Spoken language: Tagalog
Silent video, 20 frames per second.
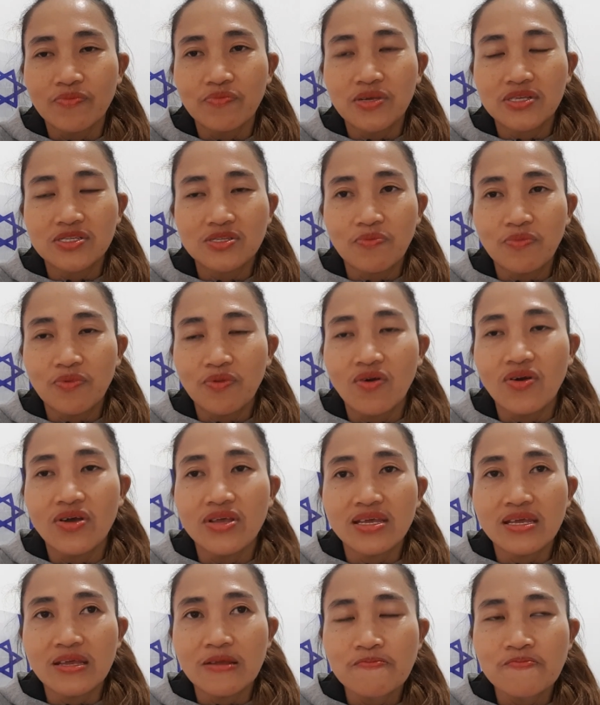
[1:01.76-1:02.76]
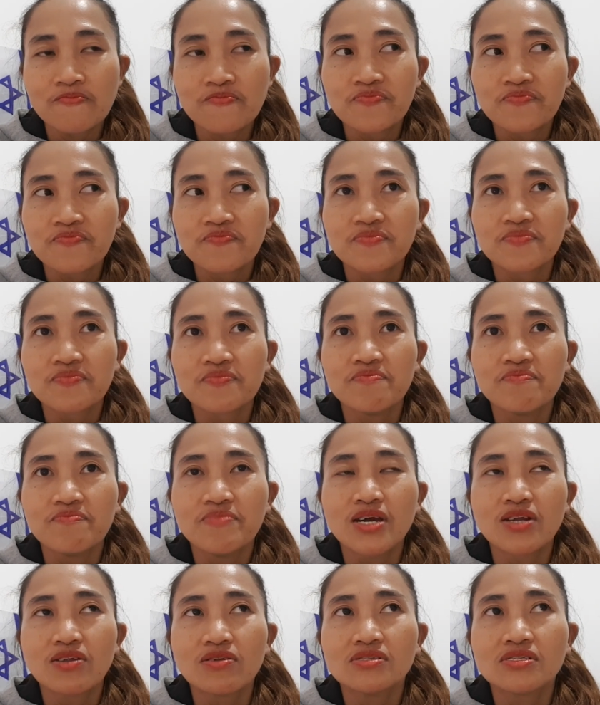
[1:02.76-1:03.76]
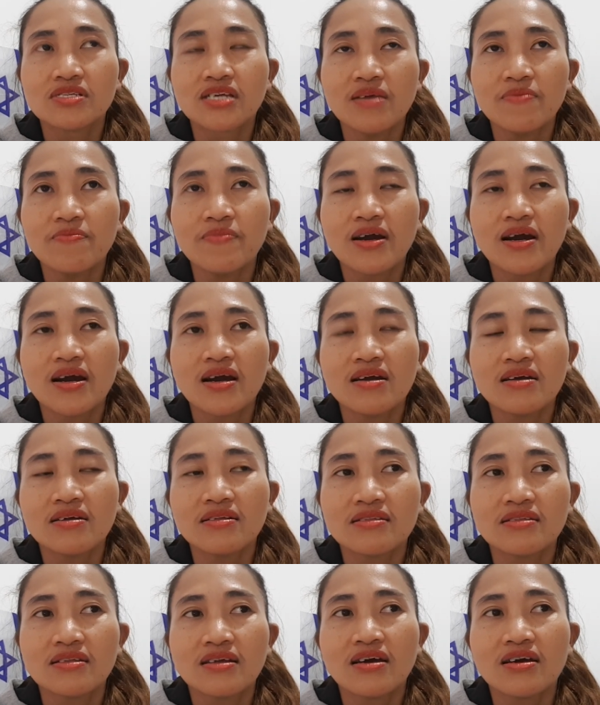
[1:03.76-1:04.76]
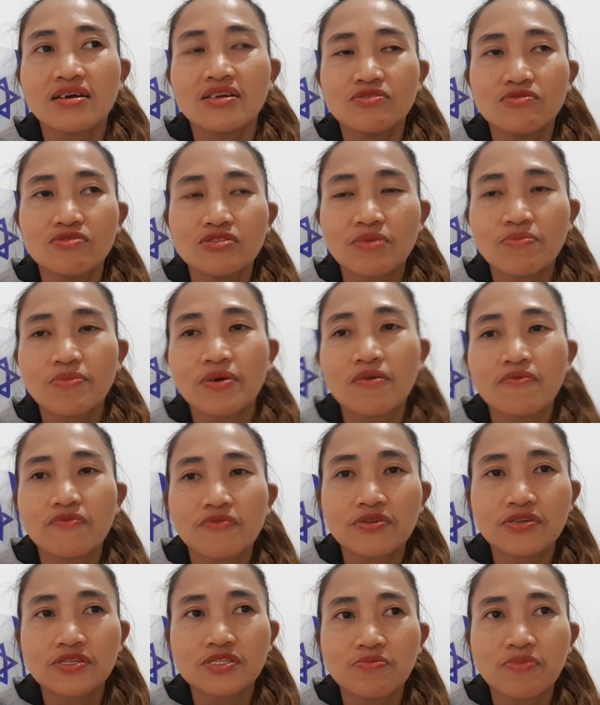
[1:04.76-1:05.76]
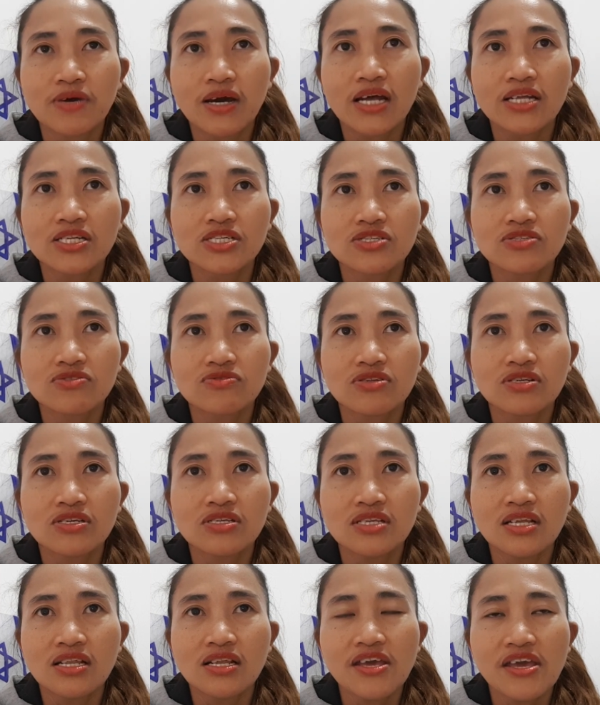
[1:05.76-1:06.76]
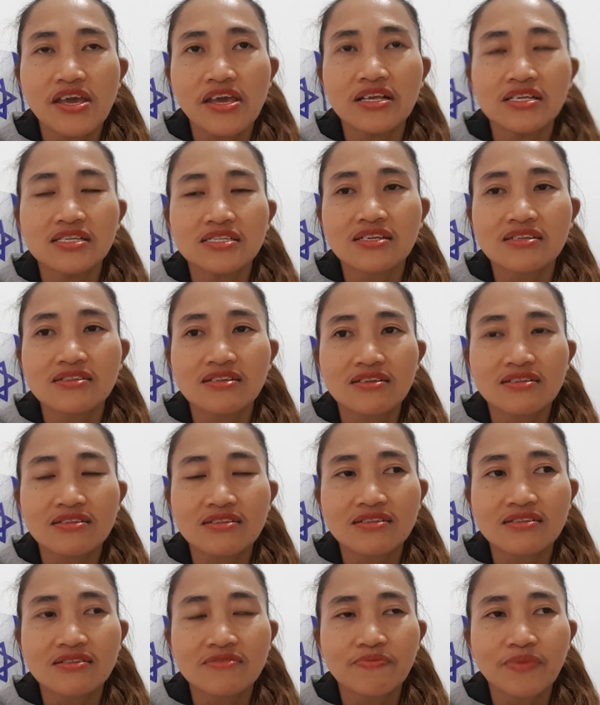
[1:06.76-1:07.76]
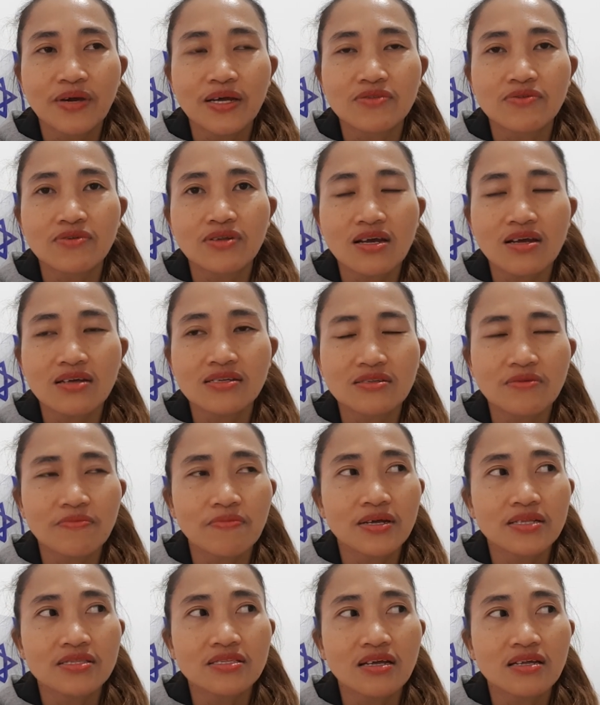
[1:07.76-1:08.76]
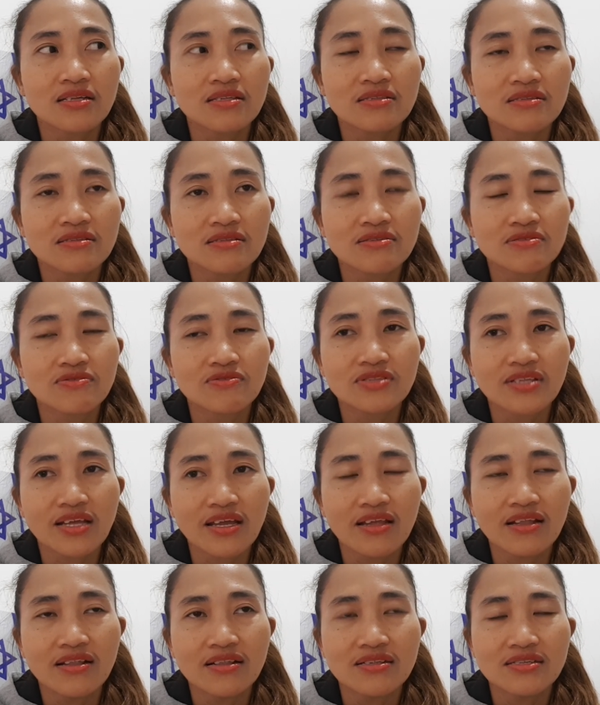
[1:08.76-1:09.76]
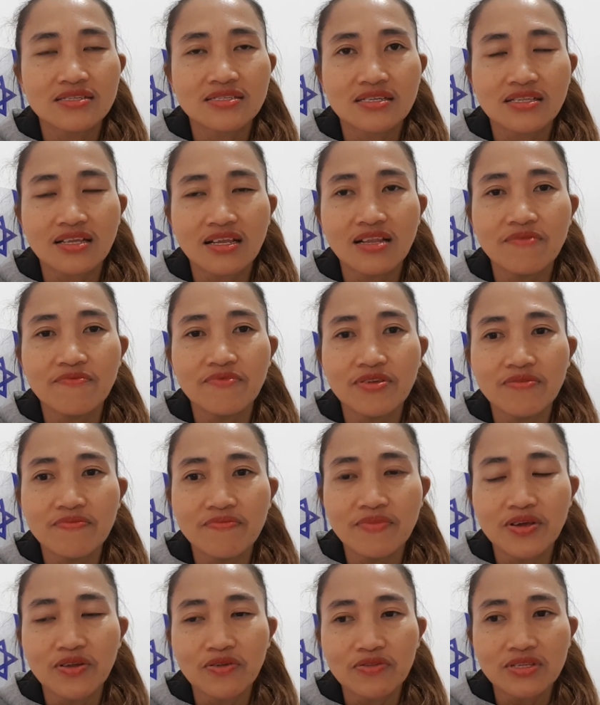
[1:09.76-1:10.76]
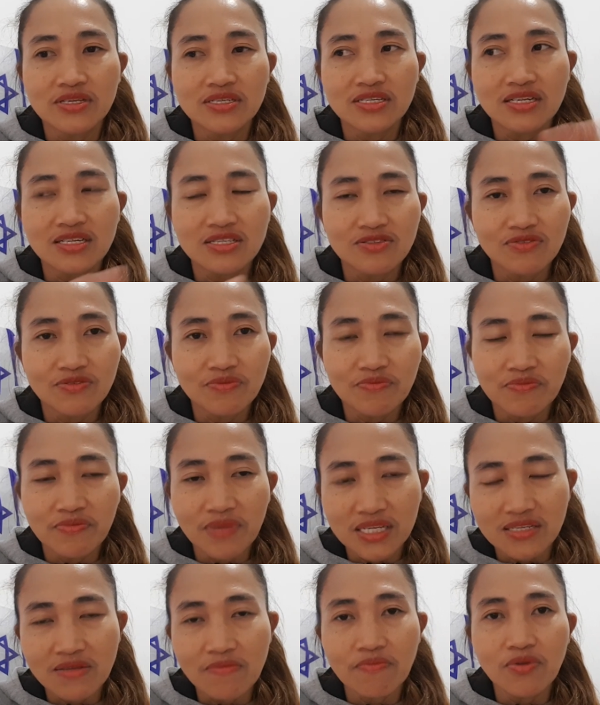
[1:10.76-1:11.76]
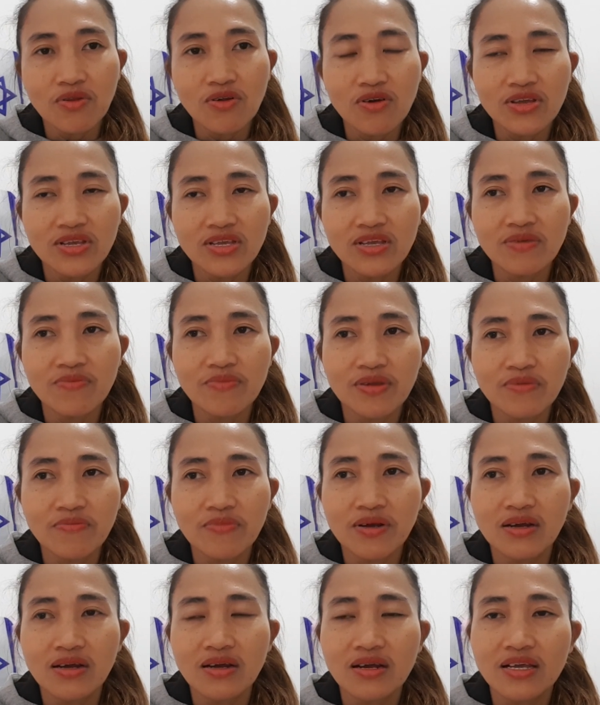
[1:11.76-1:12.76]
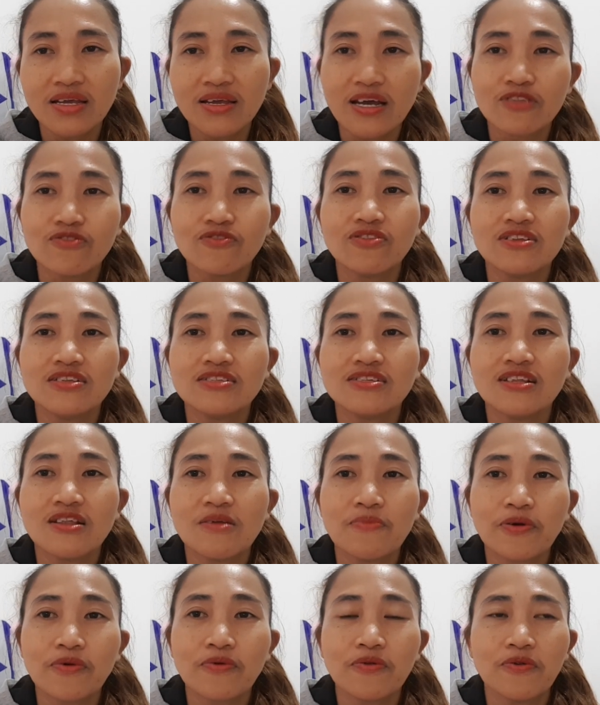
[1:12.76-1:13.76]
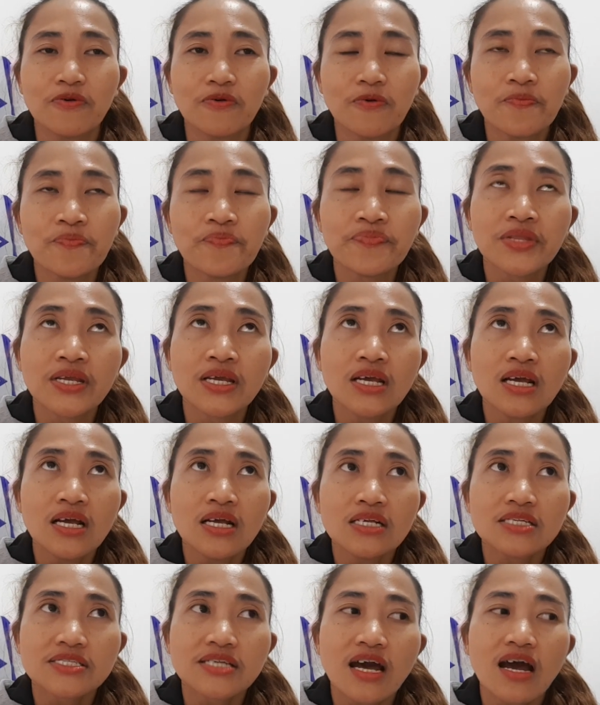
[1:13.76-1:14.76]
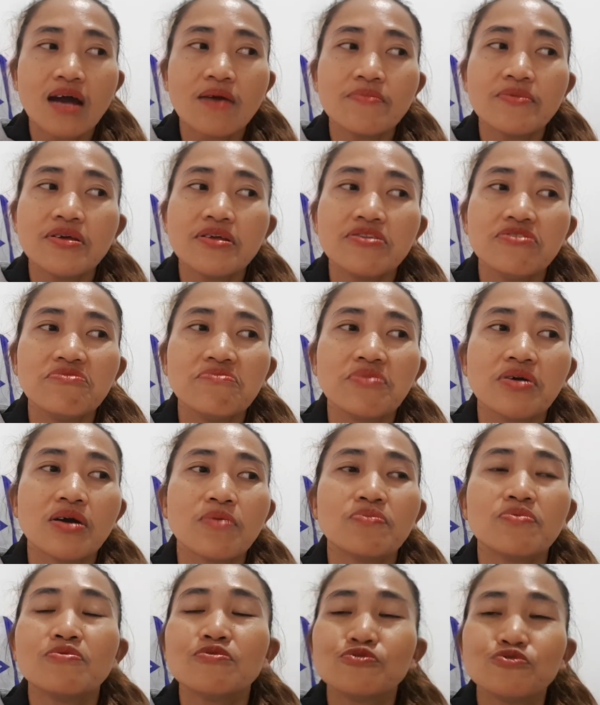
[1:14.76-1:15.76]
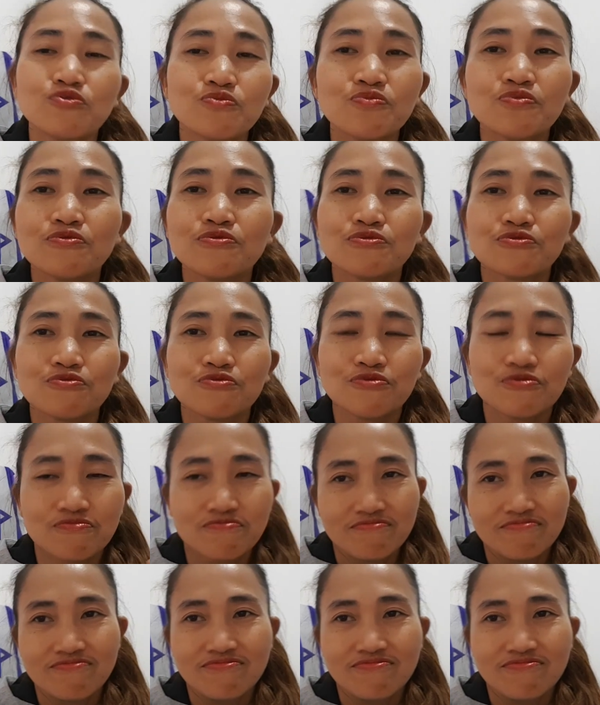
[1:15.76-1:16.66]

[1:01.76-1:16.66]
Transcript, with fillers: ng best employee. Meron sa iba na doon sa mga first batch tulad nila A sa Dan Panora sa Dan Hotel sa Tel Aviv, meron din sila doon best employee, may mga ano din sila pakulo. Sa amin yung mga puso-puso